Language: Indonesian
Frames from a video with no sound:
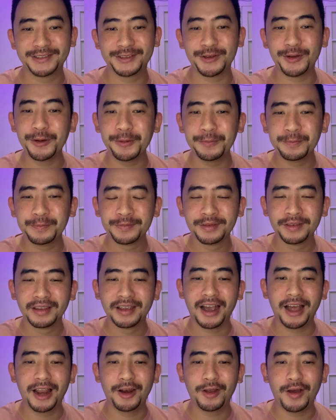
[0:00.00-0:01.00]
So,
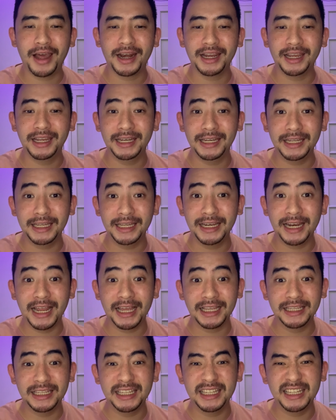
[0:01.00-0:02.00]
kalau hari ini
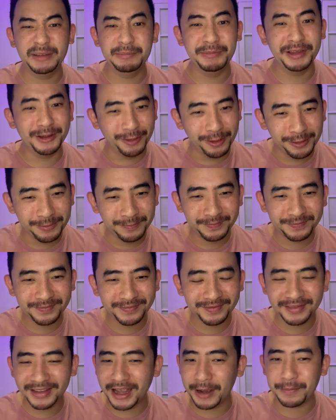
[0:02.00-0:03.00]
lagi bingung,
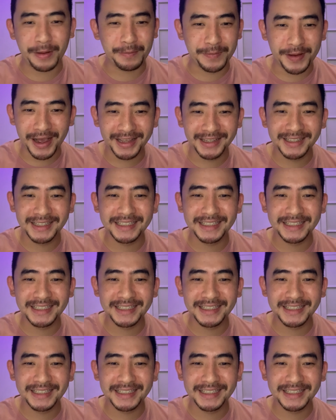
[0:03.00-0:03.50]
nggak apa-apa.